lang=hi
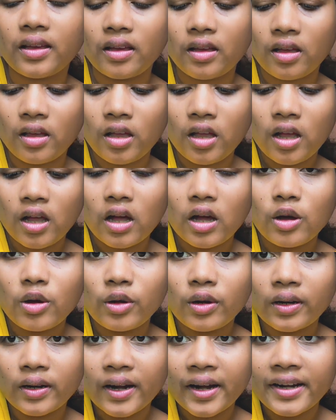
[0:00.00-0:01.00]
हैं
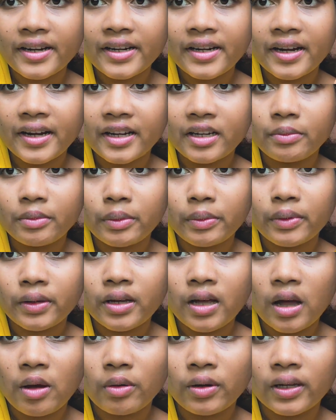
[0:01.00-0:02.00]
और राइट हैंड में भी
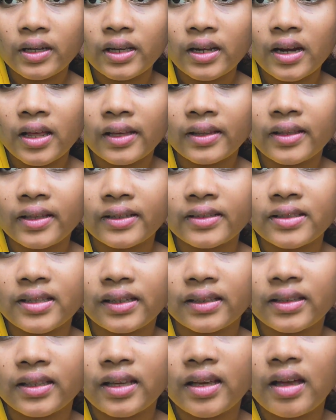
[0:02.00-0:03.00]
घाव निकला है देख
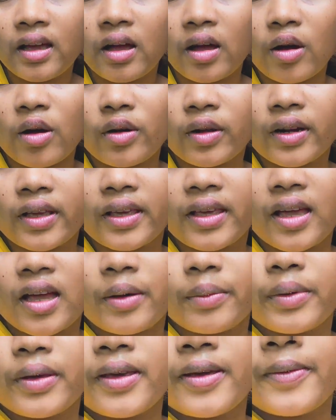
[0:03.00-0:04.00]
सकते हैं और
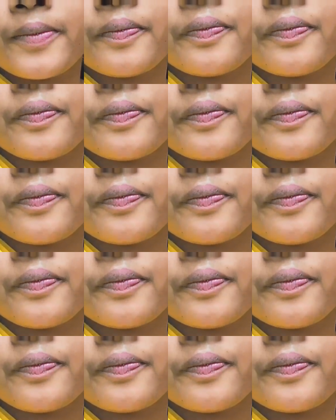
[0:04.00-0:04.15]
यहाँ भी